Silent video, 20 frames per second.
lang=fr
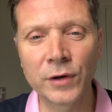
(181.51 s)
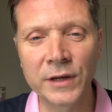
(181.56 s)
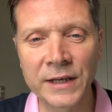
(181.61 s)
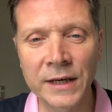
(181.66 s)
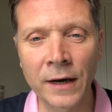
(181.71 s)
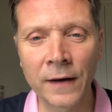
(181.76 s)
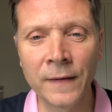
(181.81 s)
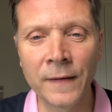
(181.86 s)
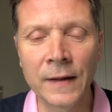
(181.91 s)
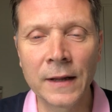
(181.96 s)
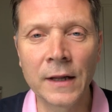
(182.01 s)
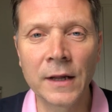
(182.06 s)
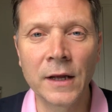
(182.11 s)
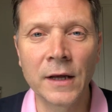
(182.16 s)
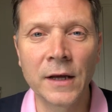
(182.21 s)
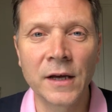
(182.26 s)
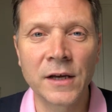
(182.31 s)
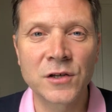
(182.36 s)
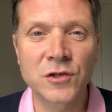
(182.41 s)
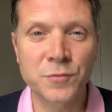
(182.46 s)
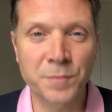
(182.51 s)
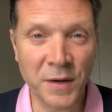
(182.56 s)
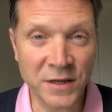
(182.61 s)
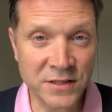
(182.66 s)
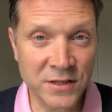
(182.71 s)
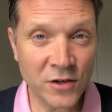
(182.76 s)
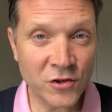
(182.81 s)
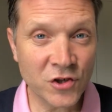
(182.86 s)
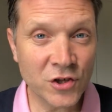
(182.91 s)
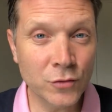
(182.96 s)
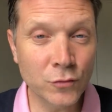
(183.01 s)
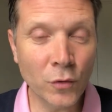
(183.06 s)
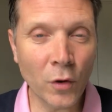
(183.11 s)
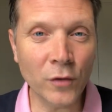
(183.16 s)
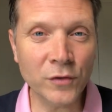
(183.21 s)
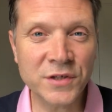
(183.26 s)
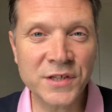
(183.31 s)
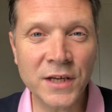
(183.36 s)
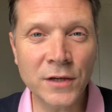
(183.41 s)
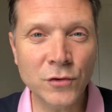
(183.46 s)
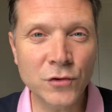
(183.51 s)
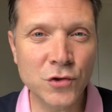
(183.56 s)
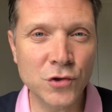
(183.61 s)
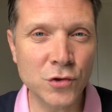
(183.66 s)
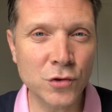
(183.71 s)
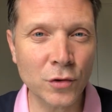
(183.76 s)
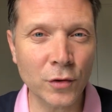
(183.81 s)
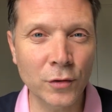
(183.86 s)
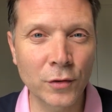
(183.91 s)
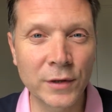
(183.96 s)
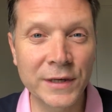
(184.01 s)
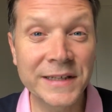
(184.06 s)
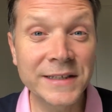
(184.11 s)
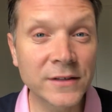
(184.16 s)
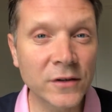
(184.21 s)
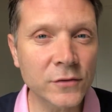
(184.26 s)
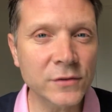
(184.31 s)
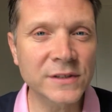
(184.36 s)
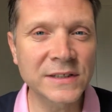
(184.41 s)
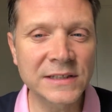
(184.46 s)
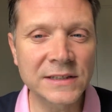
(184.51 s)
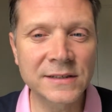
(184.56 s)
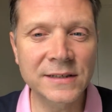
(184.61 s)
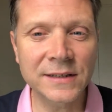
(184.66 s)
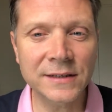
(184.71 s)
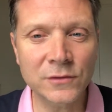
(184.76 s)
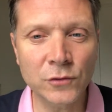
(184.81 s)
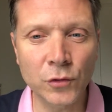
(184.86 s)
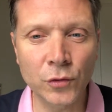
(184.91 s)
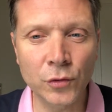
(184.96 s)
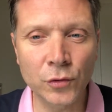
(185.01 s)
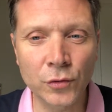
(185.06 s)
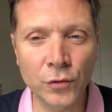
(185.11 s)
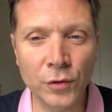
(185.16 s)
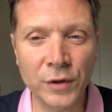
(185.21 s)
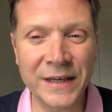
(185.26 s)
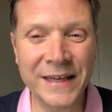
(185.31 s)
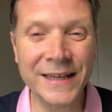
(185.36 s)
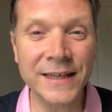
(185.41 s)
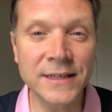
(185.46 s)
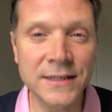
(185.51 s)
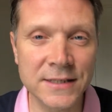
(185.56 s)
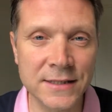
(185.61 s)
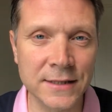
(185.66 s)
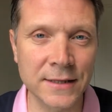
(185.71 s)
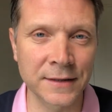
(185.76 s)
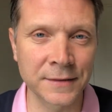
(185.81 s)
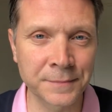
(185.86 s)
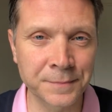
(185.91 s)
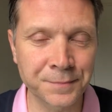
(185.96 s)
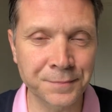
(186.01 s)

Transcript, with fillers: lire. Ce passage, il nous renseigne sur l'identité de, Christ,